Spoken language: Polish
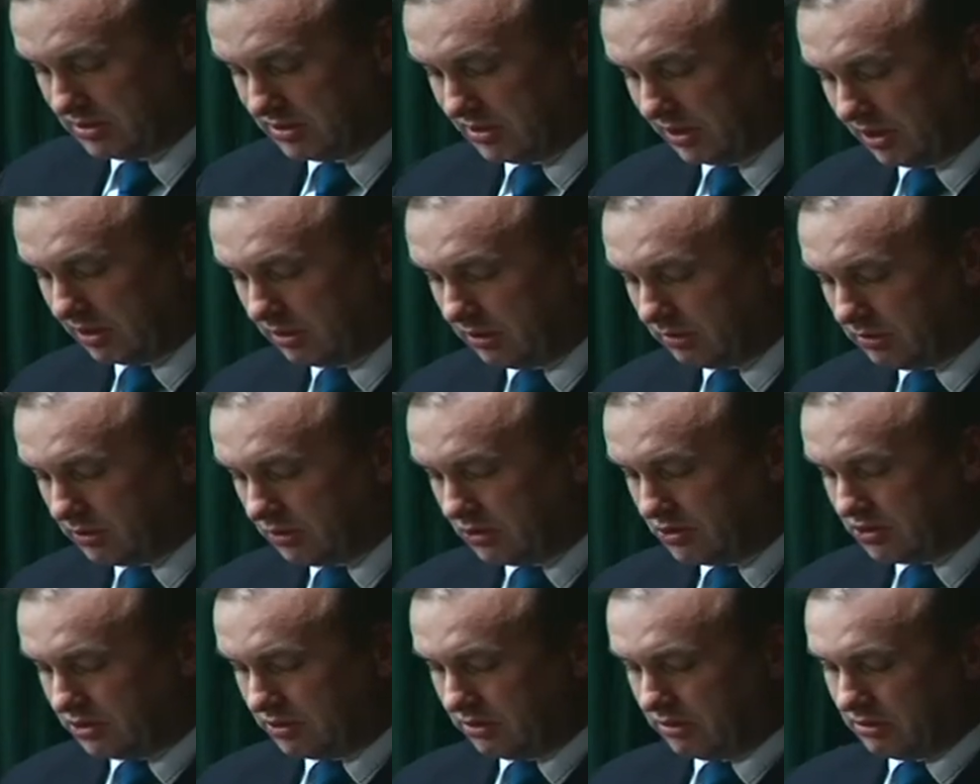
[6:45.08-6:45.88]
sagą
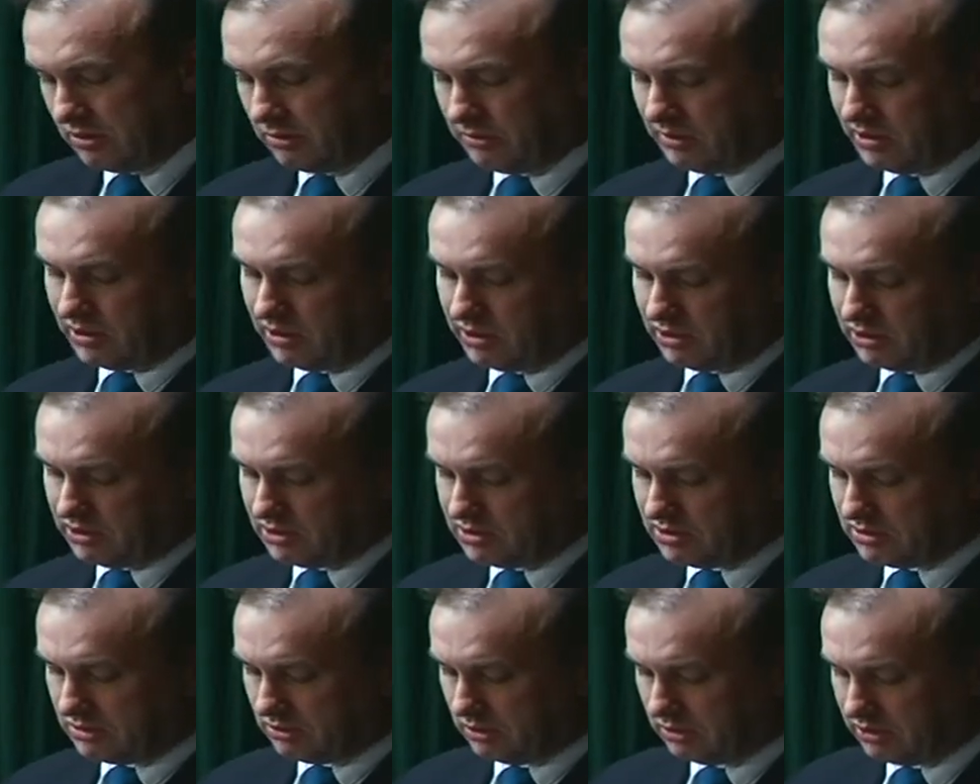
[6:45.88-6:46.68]
rodzinną, ale i
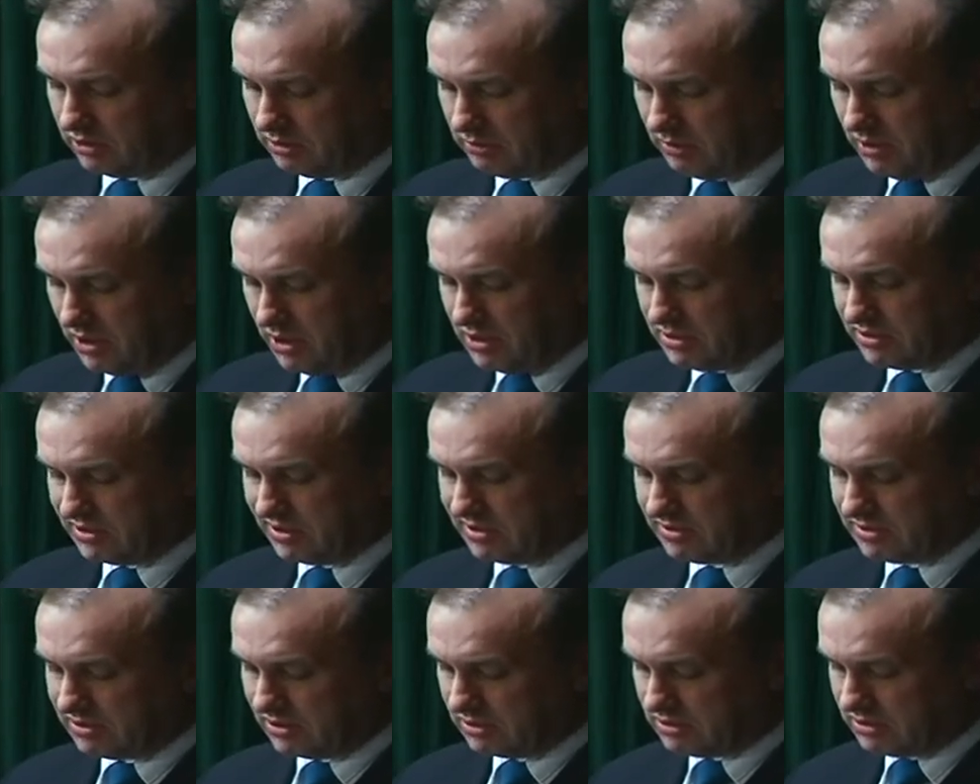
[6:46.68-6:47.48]
historią
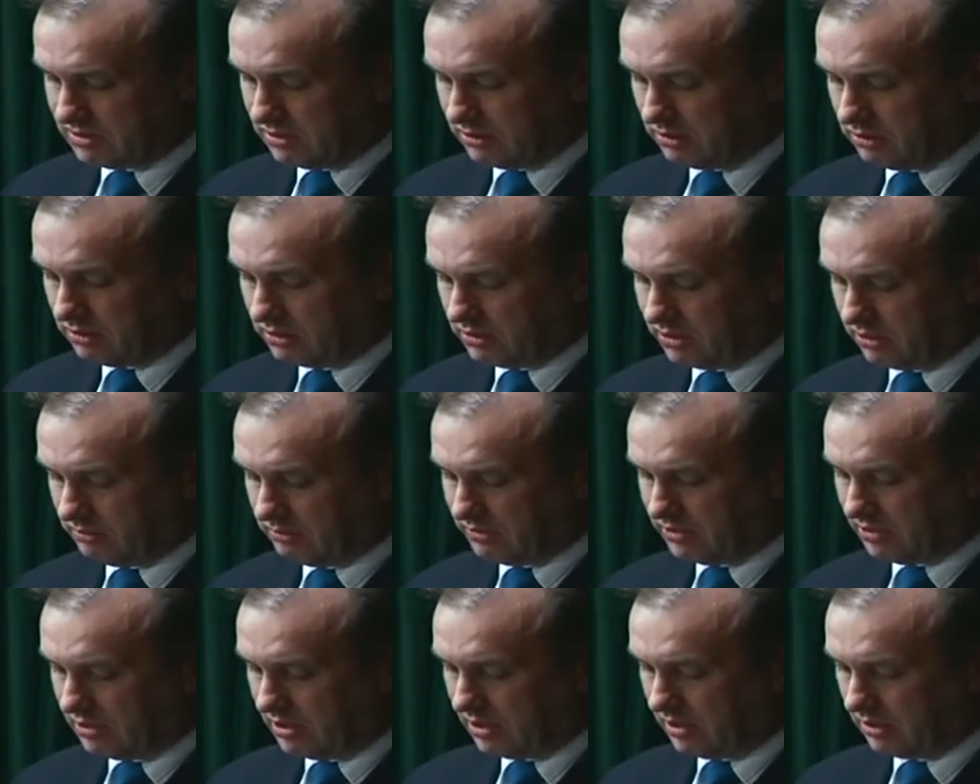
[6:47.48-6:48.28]

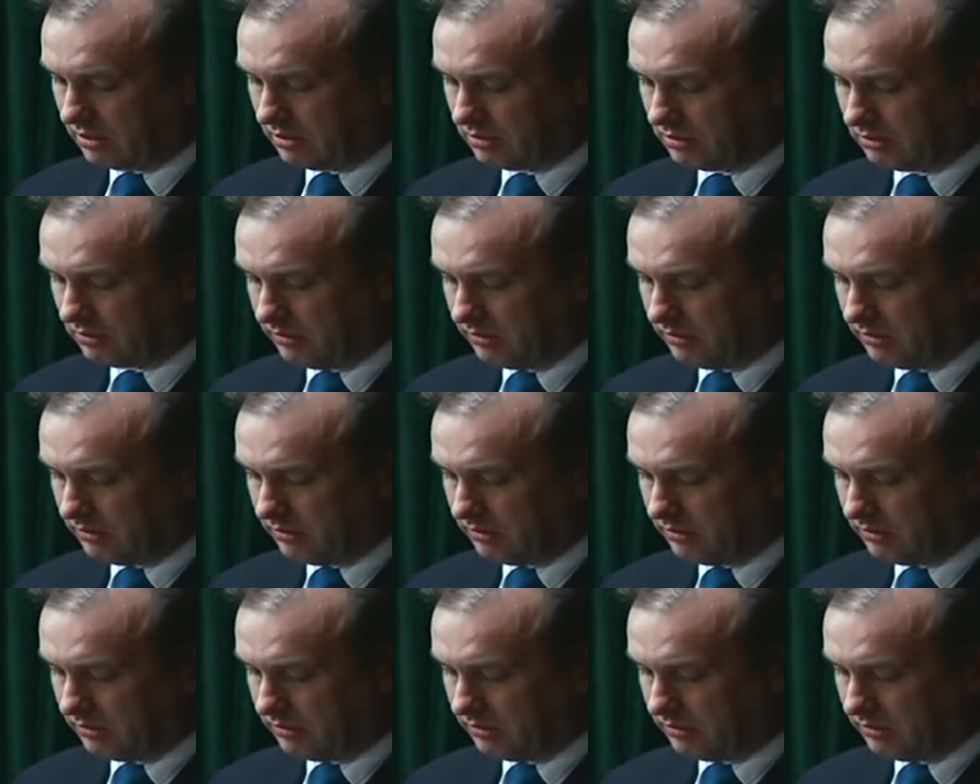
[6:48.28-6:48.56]
sensacyjno-kryminalną.